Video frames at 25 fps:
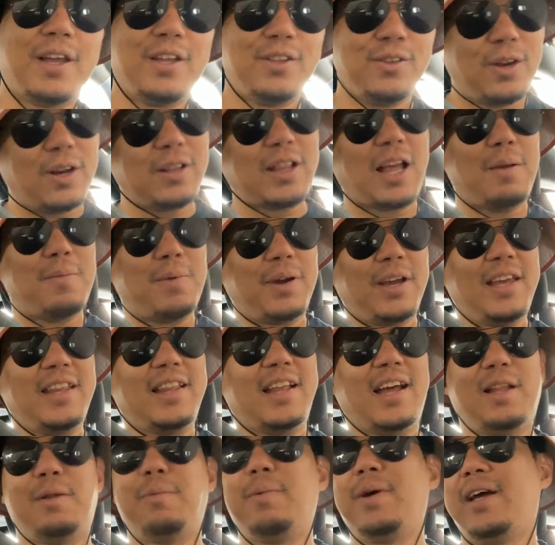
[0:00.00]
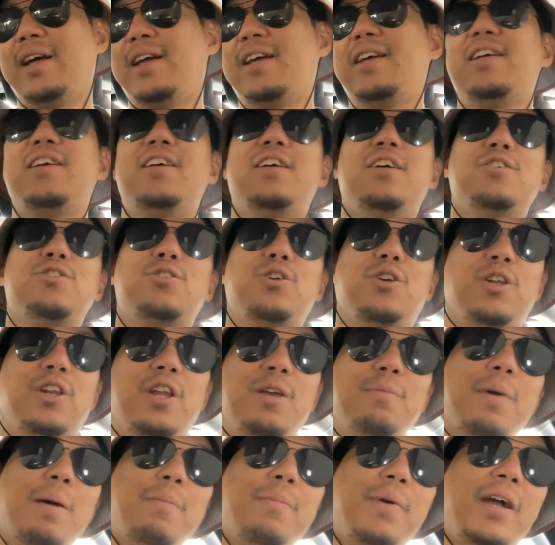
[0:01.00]
doon na tayo makita di ba so yun
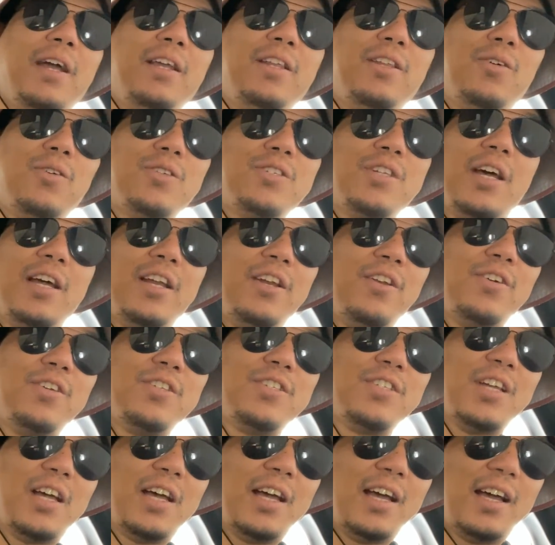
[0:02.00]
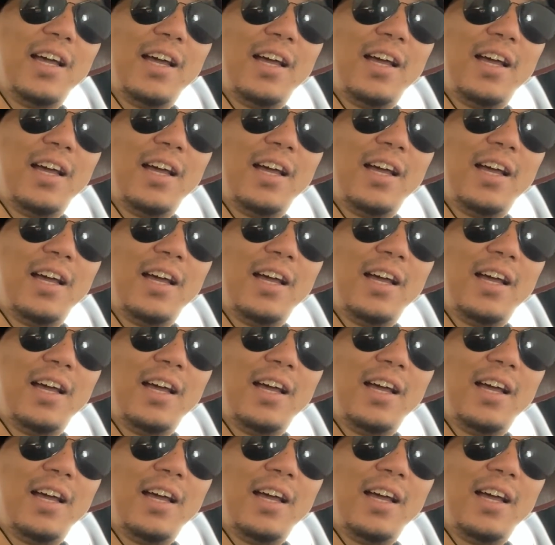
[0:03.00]
na yung papakita ko sa ano sa